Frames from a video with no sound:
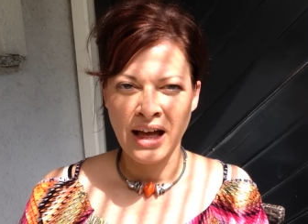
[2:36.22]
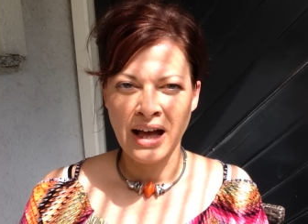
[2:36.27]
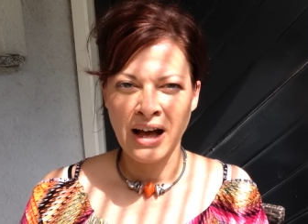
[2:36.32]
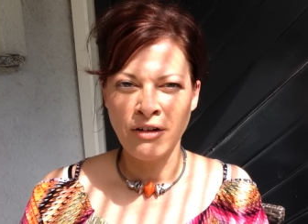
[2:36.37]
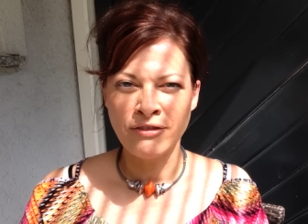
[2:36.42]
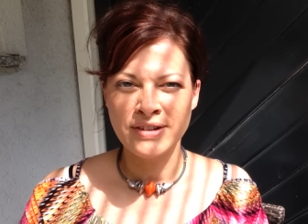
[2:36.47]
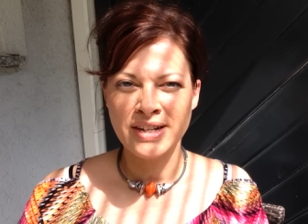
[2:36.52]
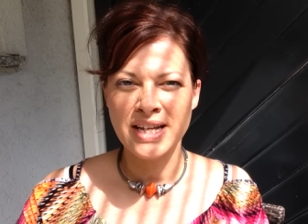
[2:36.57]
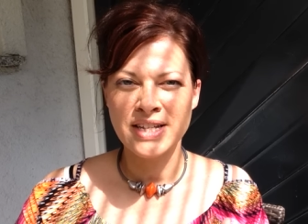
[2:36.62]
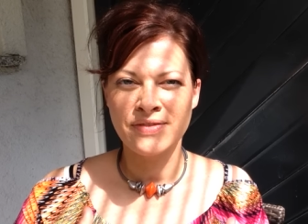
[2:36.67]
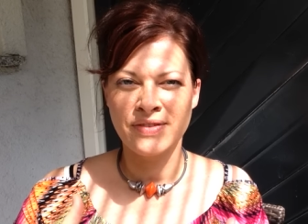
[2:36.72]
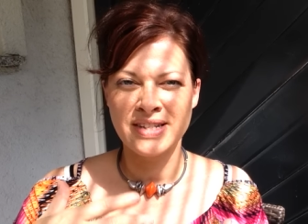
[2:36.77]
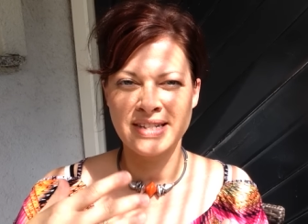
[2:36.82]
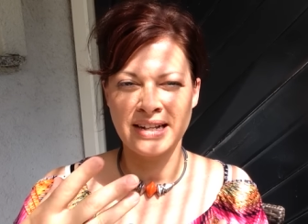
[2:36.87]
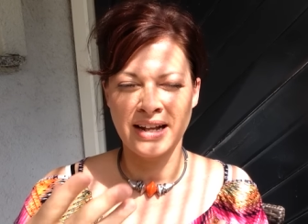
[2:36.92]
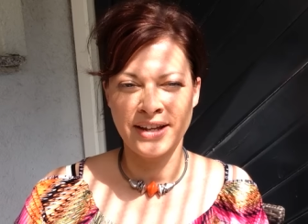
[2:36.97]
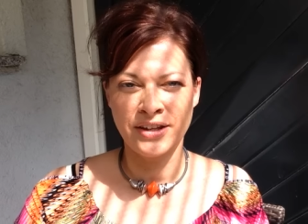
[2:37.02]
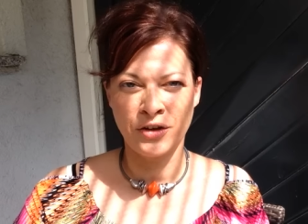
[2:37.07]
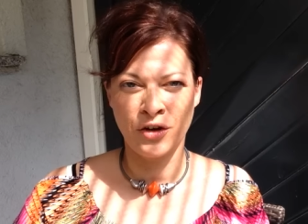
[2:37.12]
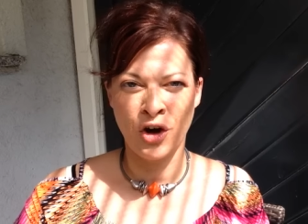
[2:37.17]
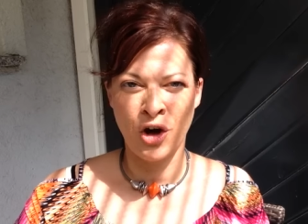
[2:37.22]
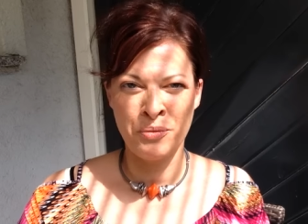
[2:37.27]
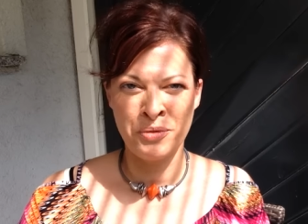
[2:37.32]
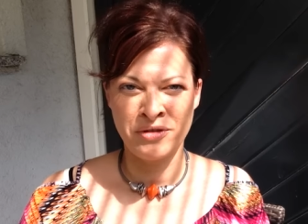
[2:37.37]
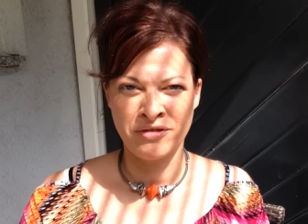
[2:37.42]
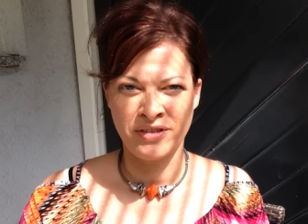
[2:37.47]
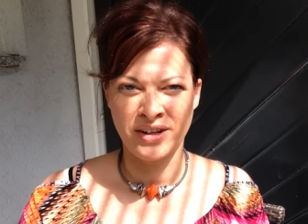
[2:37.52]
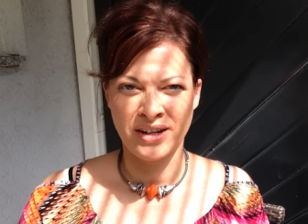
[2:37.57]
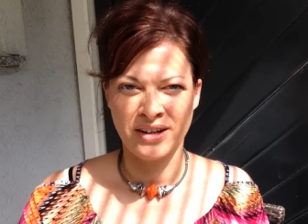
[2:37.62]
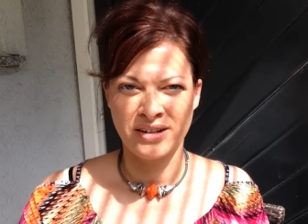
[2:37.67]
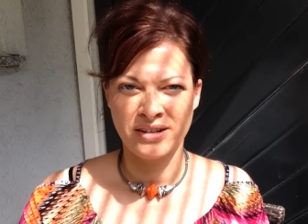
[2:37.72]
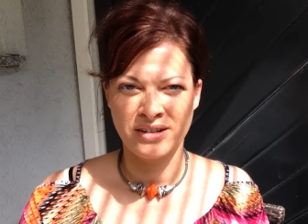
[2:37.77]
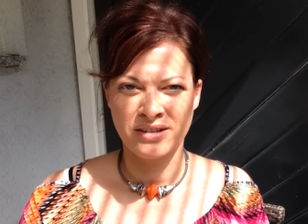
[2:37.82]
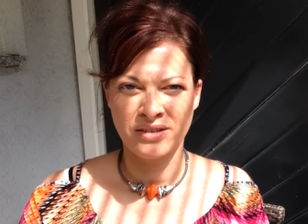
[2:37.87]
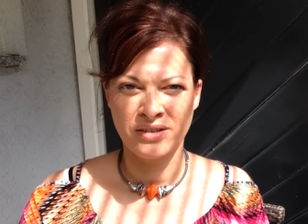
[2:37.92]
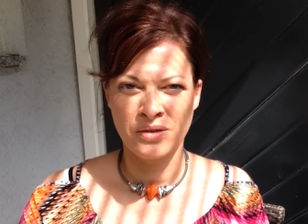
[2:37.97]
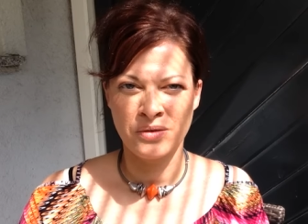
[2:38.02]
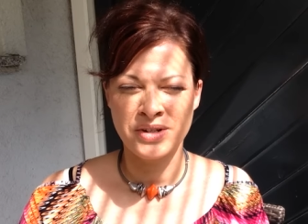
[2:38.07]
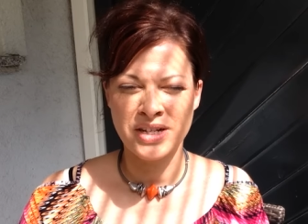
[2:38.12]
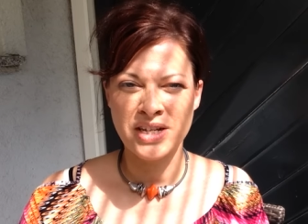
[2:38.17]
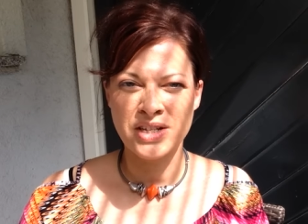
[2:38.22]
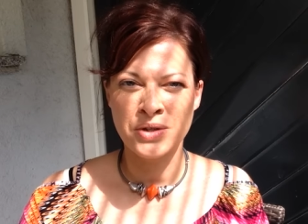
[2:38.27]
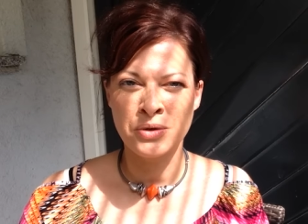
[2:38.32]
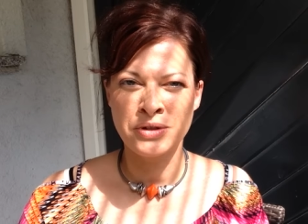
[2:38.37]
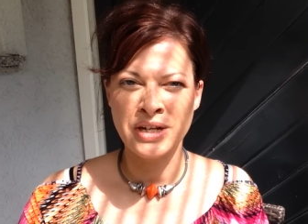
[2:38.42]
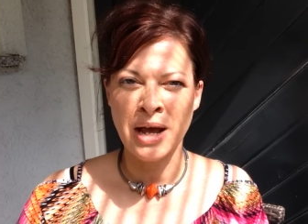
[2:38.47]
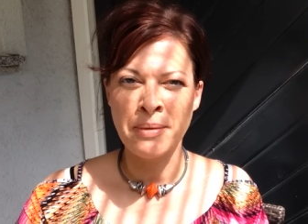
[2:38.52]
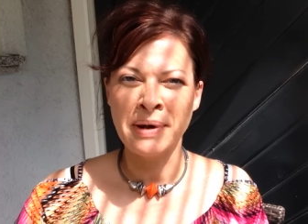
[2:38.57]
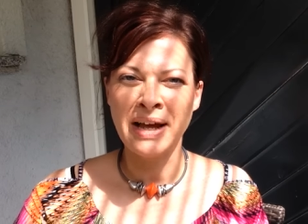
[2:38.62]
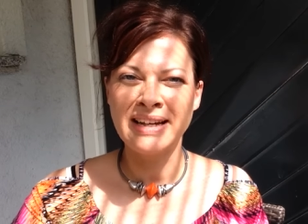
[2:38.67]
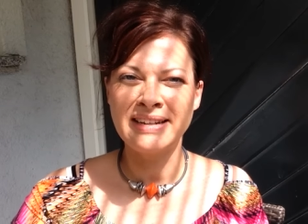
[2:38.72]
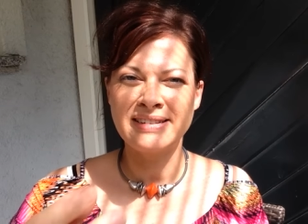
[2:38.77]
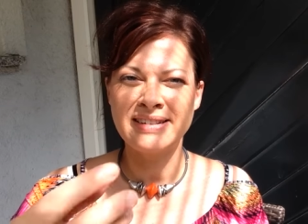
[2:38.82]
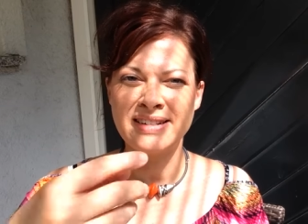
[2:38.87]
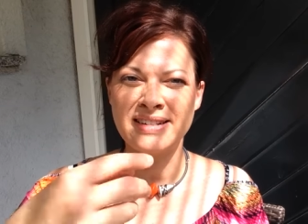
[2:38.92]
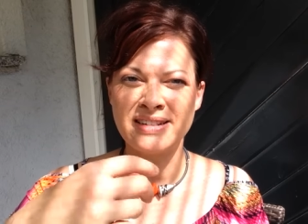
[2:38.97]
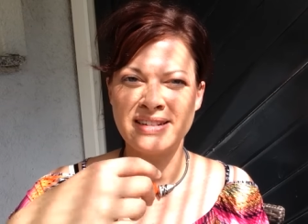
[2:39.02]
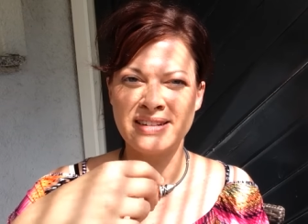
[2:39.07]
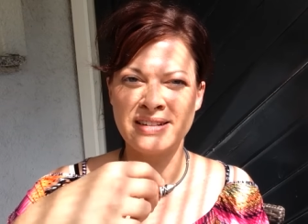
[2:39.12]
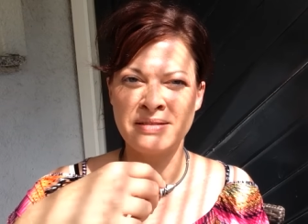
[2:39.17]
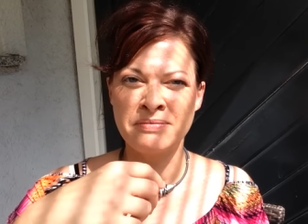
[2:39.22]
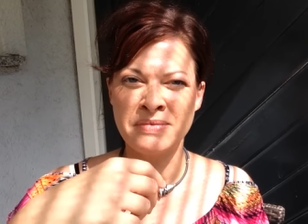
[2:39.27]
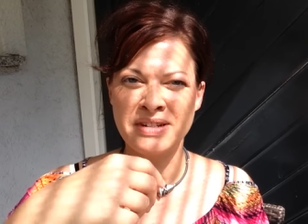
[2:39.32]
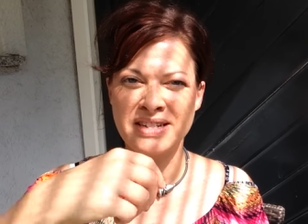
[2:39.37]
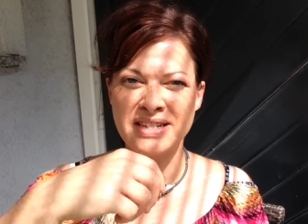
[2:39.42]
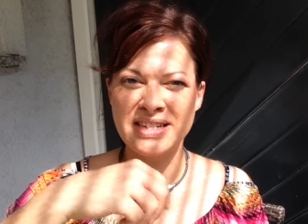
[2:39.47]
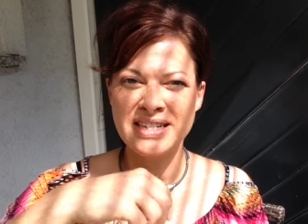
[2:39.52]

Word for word: auf das, was gleich kommen wird und dass du dabei dich in